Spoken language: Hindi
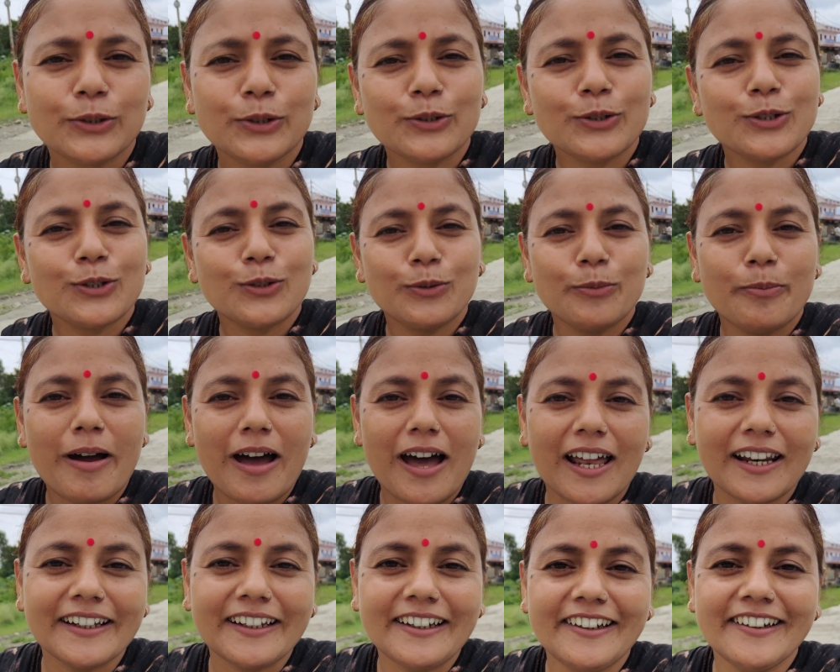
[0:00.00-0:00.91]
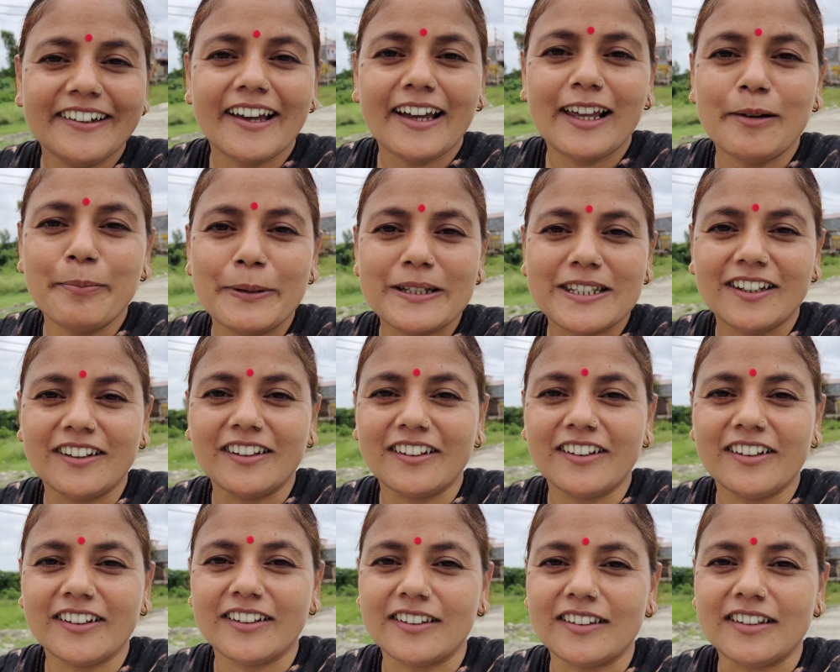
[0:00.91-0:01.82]
तो दोस्तों बाहर के लिए टाइल
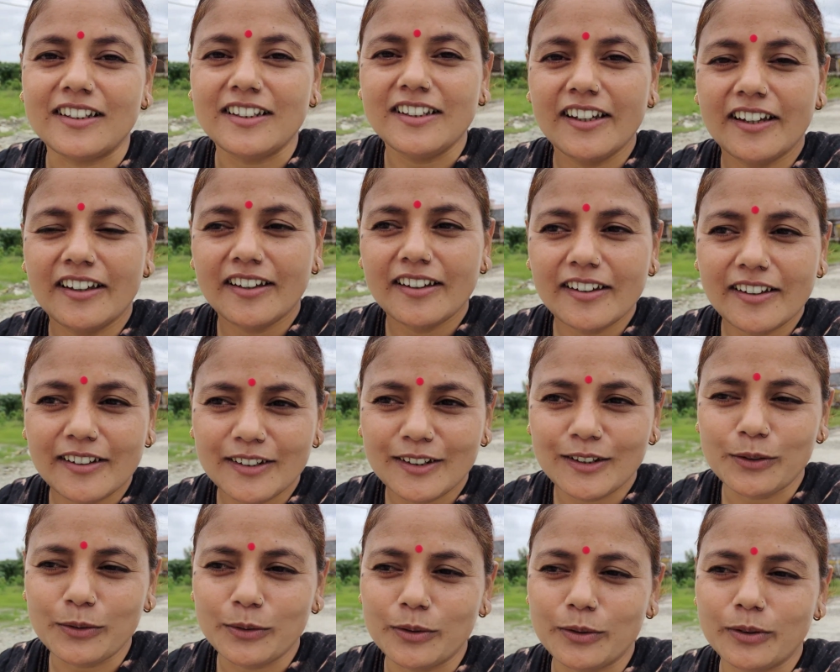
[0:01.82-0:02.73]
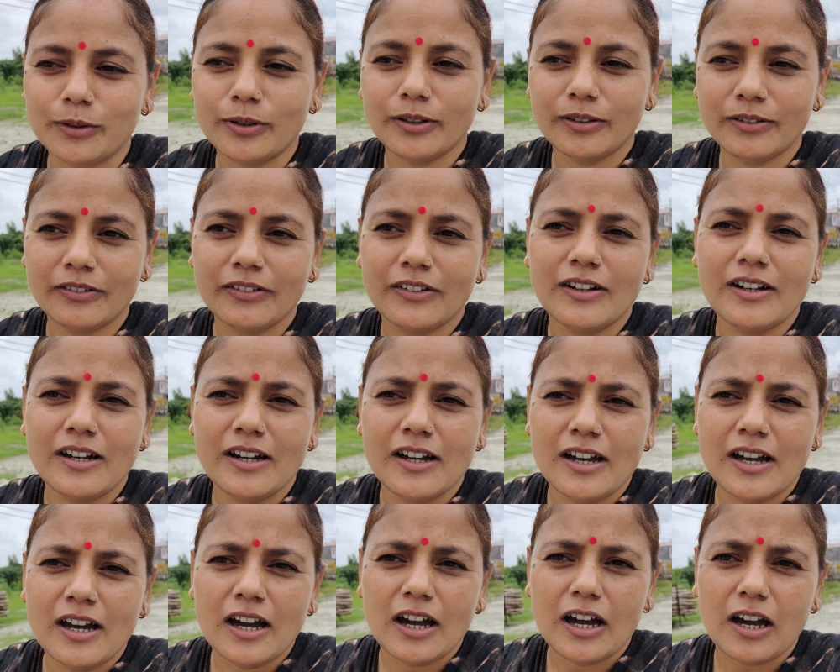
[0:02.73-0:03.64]
पसंद कर दी है तो
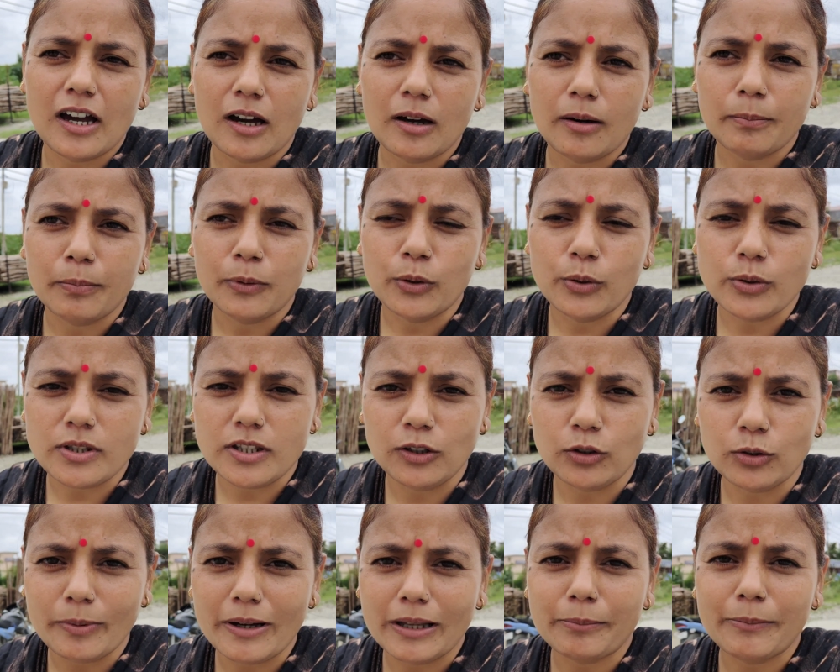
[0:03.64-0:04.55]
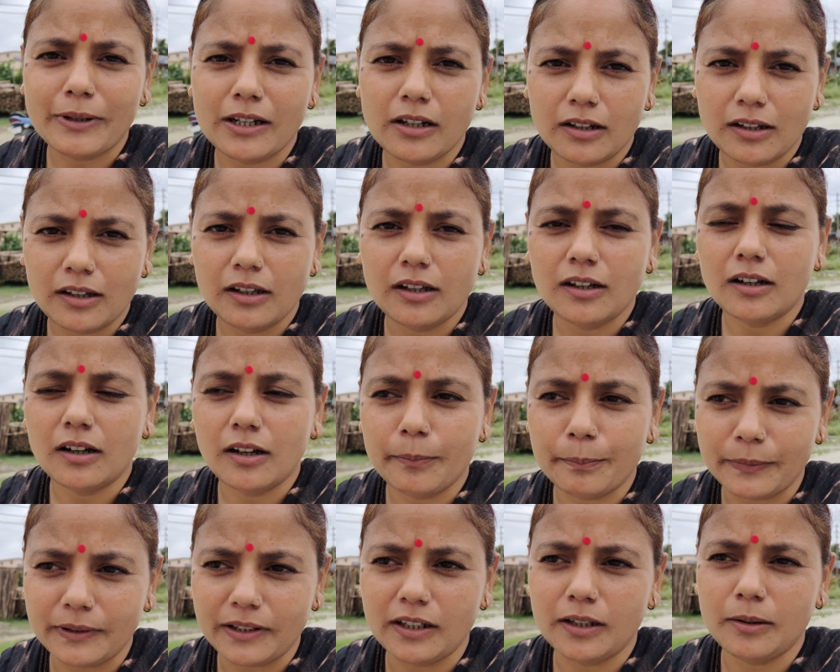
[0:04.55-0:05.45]
अब कुछ दिनों बाद मतलब एक
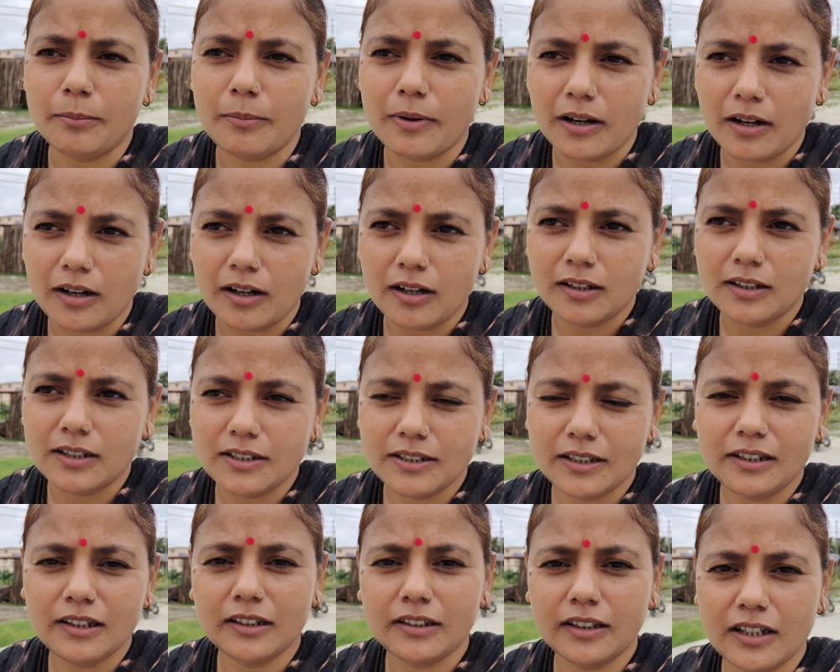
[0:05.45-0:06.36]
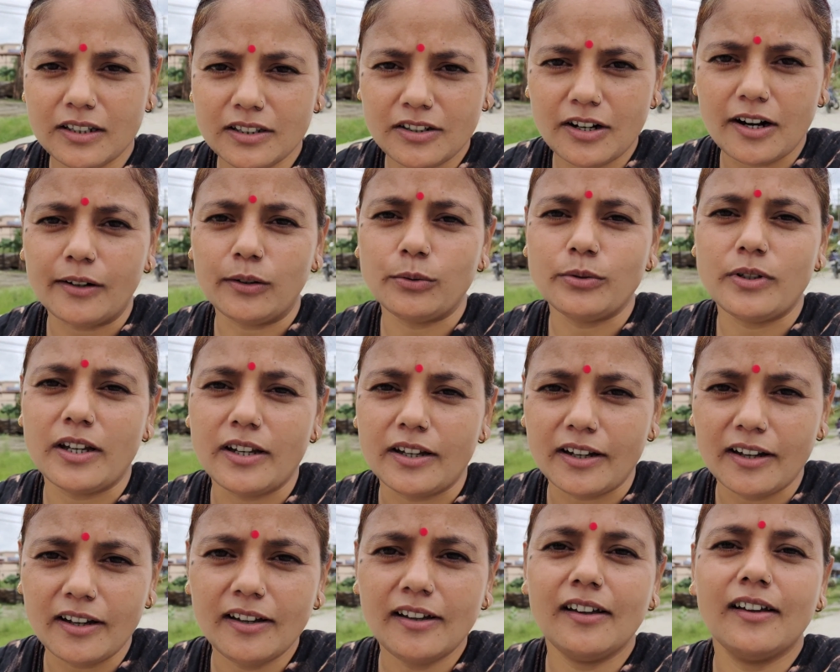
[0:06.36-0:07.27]
हफ्ते बाद से लगना स्टार्ट हो
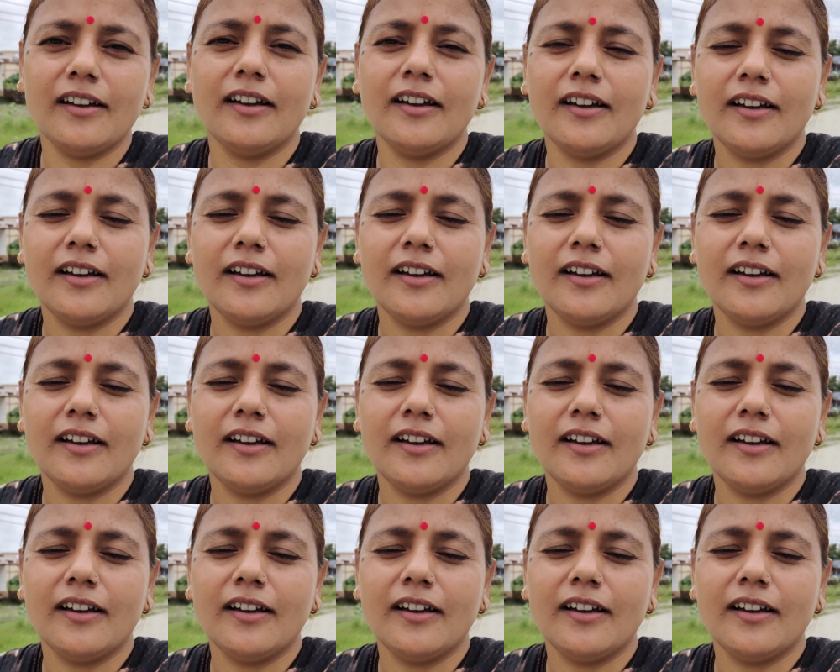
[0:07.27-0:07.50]
जाएगा